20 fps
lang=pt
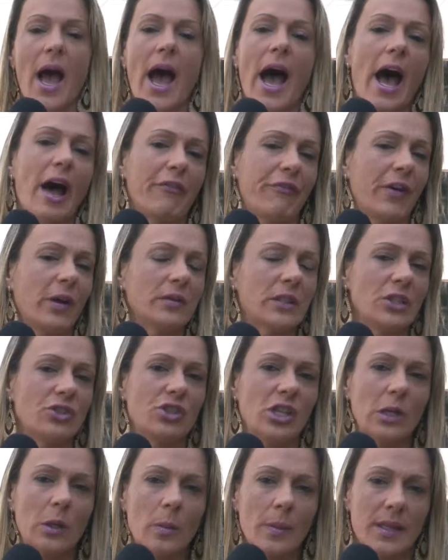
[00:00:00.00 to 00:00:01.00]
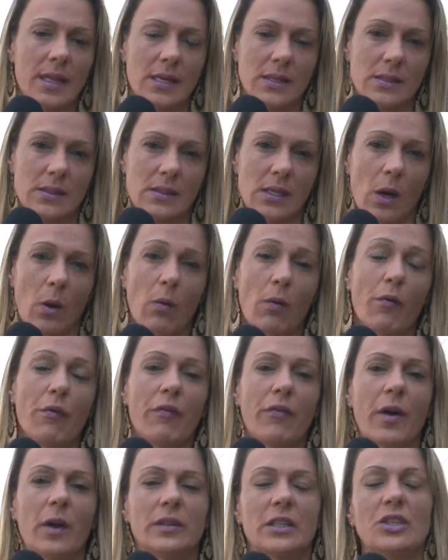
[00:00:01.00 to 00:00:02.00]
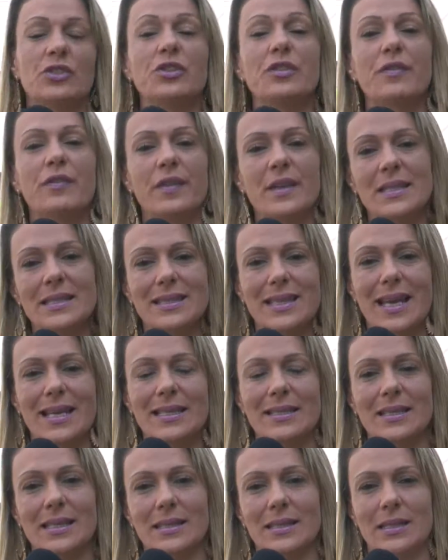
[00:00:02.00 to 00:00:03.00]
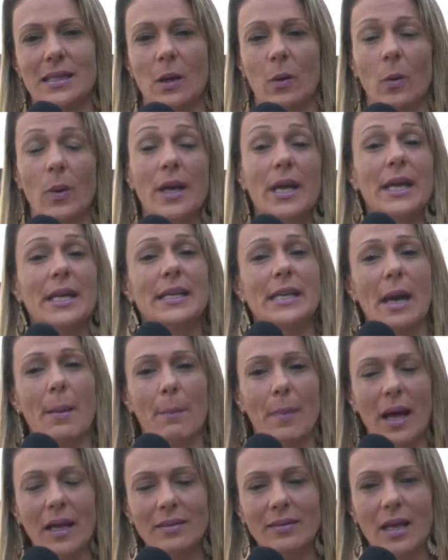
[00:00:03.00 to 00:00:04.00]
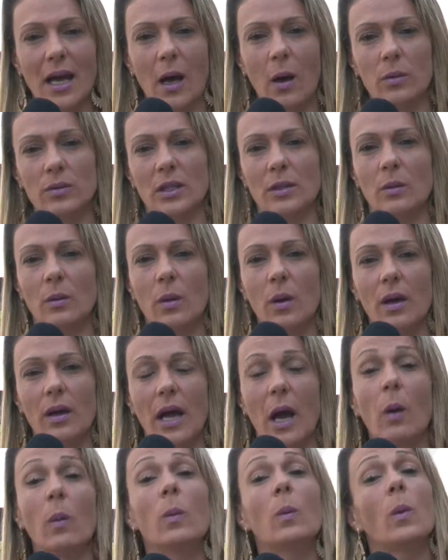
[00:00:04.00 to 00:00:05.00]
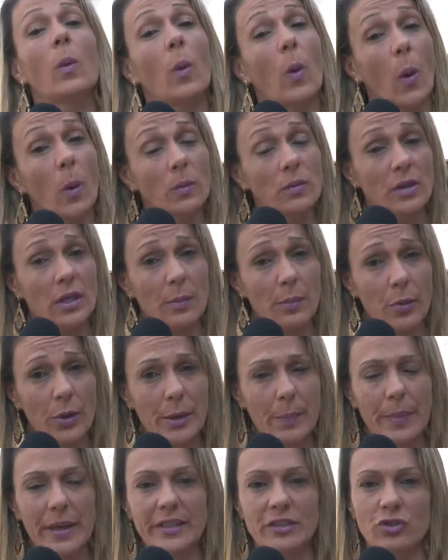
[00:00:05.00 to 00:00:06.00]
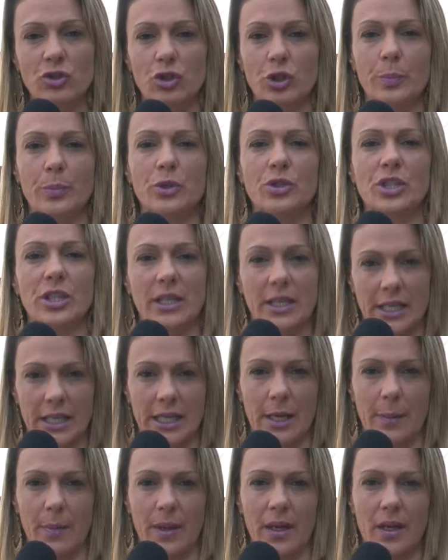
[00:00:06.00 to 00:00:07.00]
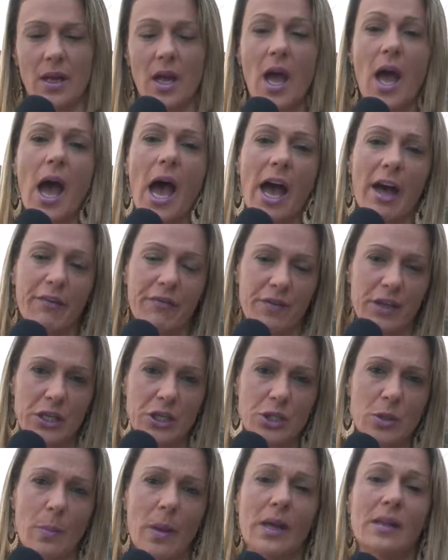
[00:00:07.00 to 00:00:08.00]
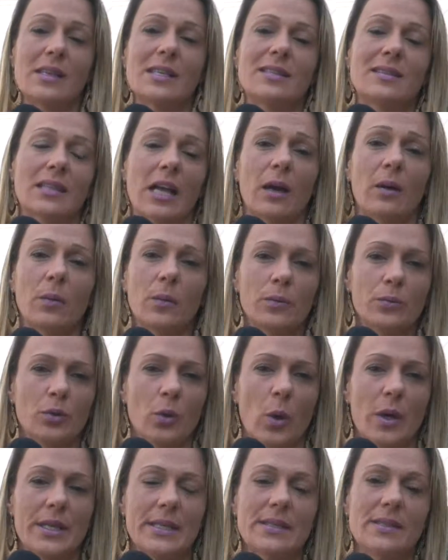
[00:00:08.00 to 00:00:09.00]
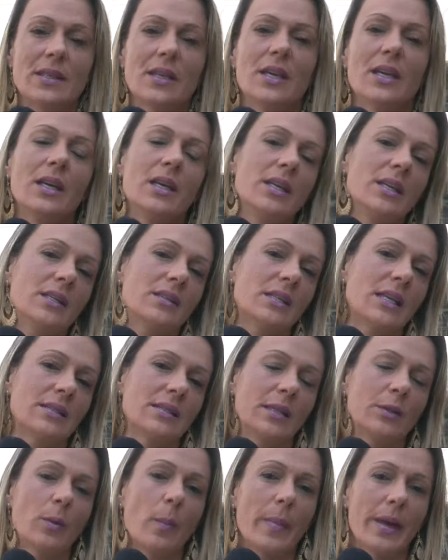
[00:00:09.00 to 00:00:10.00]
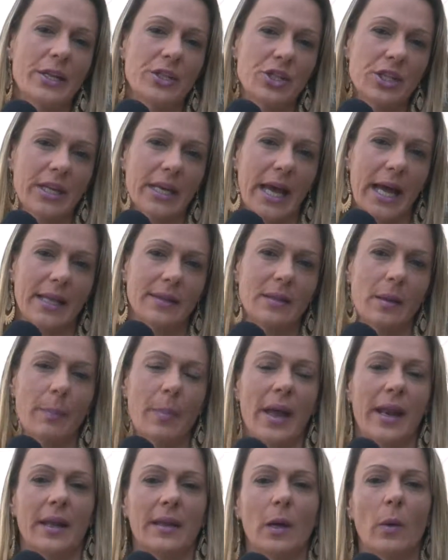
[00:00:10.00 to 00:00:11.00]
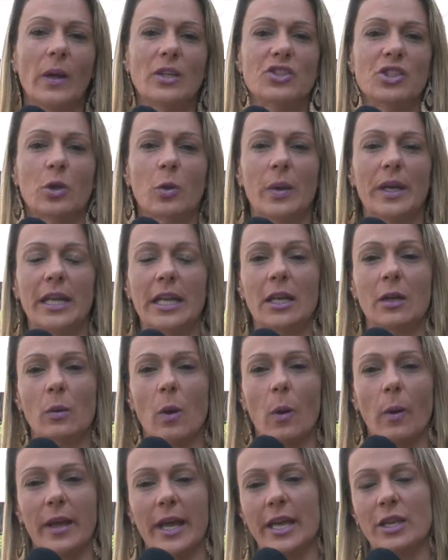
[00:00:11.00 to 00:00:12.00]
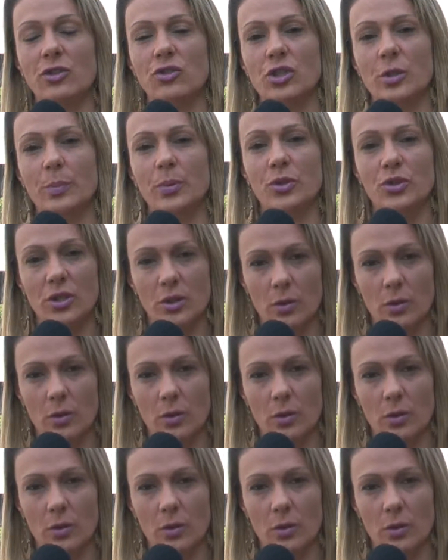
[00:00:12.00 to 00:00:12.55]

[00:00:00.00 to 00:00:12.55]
A falta de iluminação, falta de fiscalização e a mata alta no local contribui para esse tipo de crime. A vítima está com dores e está sendo medicada para não adquirir qualquer tipo de